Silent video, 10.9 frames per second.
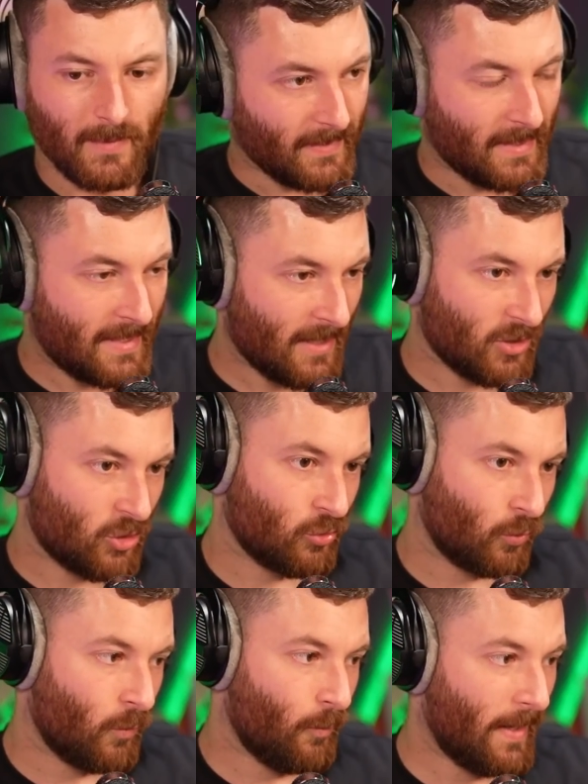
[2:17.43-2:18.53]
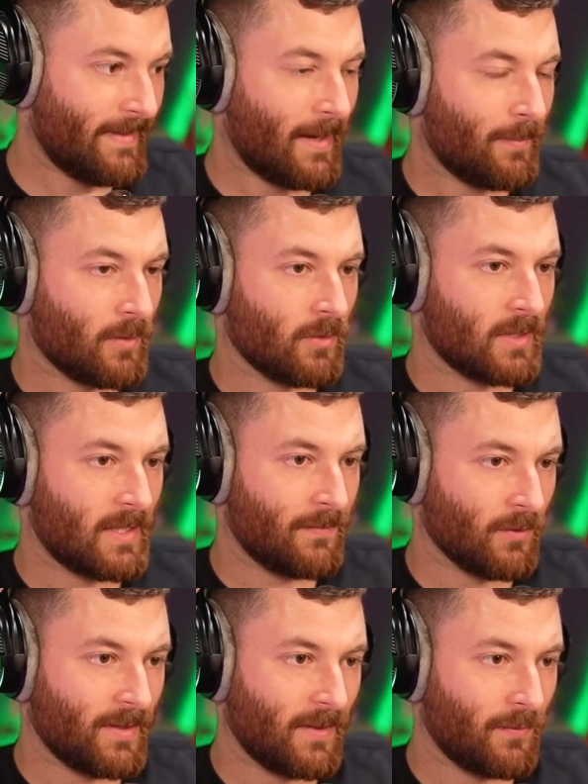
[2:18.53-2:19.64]
Les gars, je trouve pas d'arbres qui
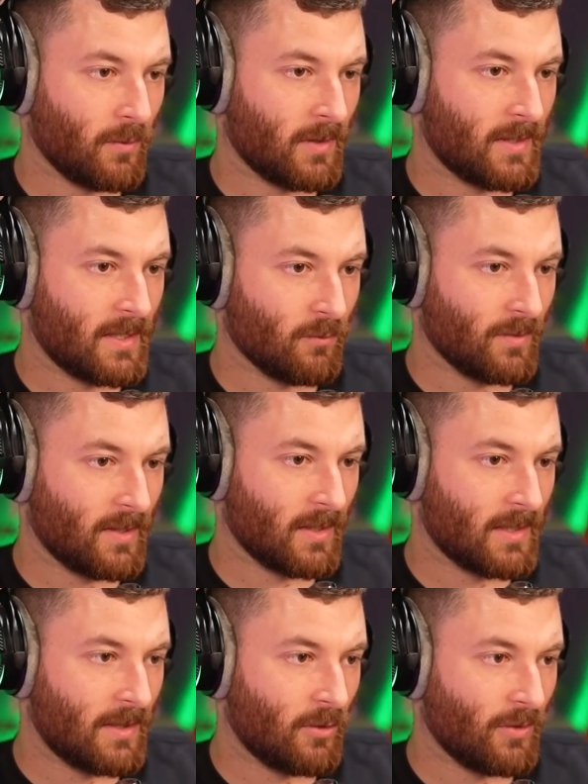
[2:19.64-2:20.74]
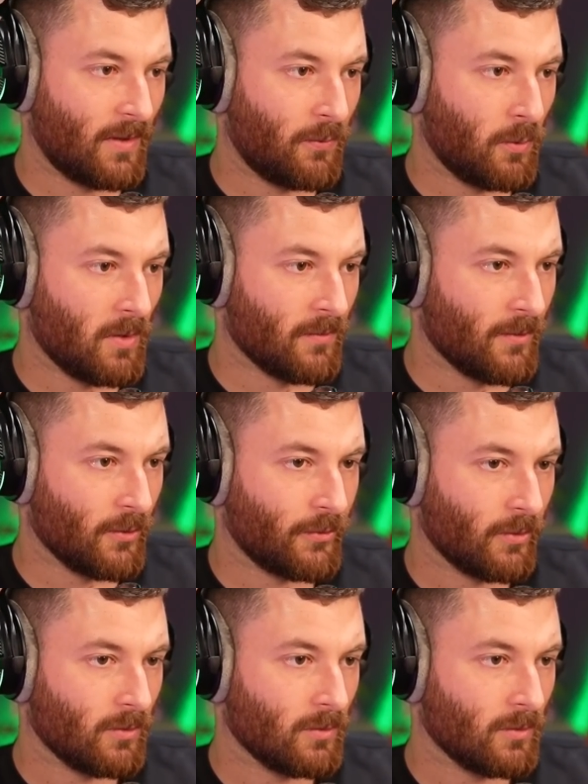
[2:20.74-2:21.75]
vendent des fruits qui ont des qui donnent des fruits en vente.